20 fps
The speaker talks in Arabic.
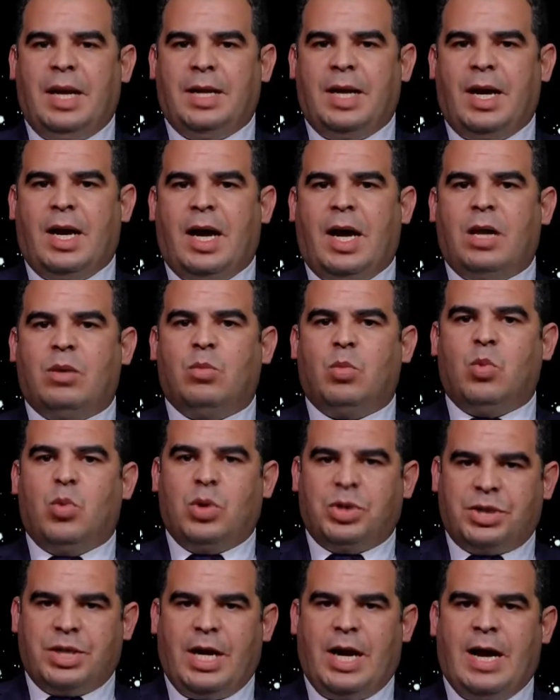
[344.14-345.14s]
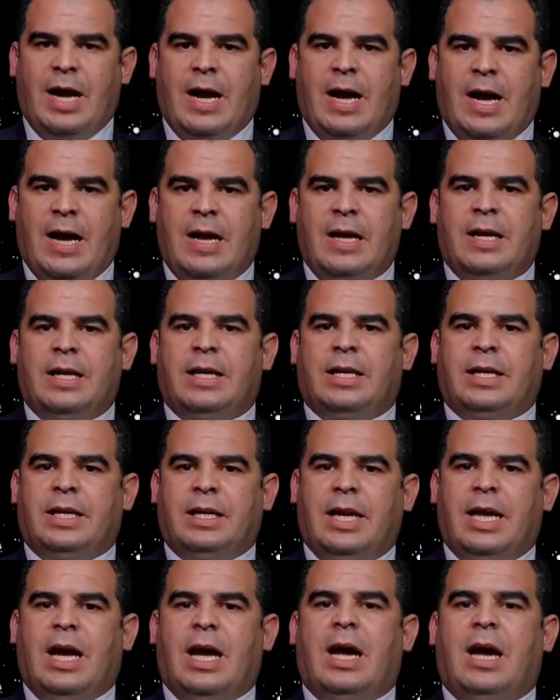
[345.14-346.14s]
الموجهه
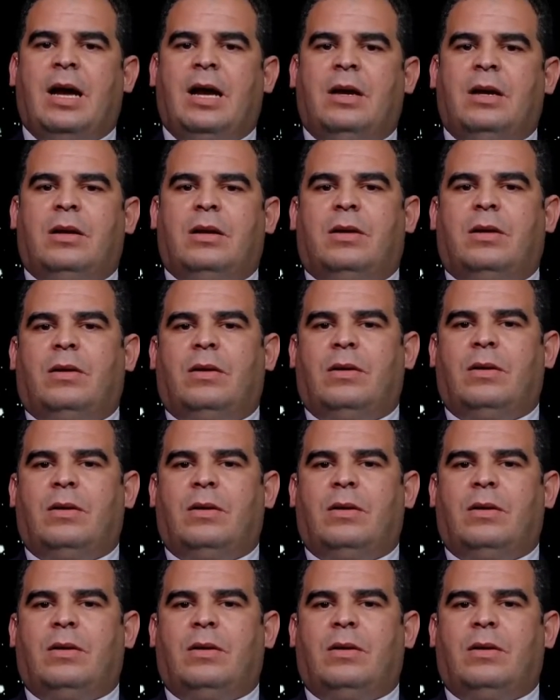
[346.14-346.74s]
الى آه،